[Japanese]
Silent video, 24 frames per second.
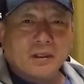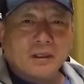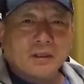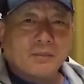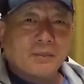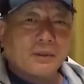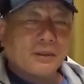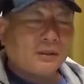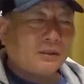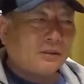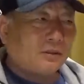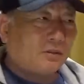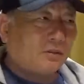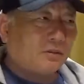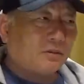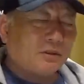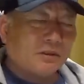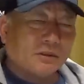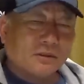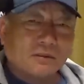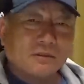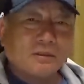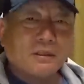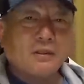うん、やっぱり非常
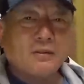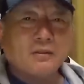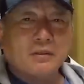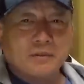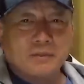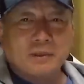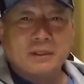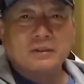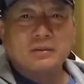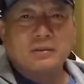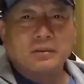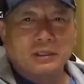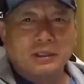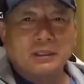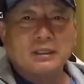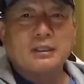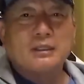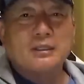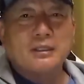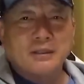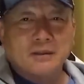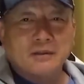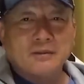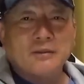に素直にバットが出
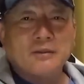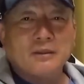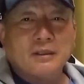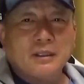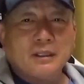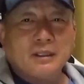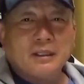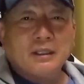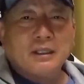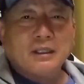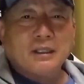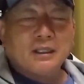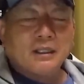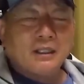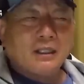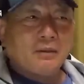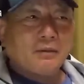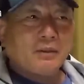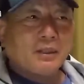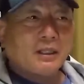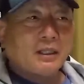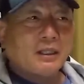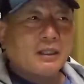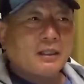てる、はい、
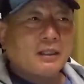今な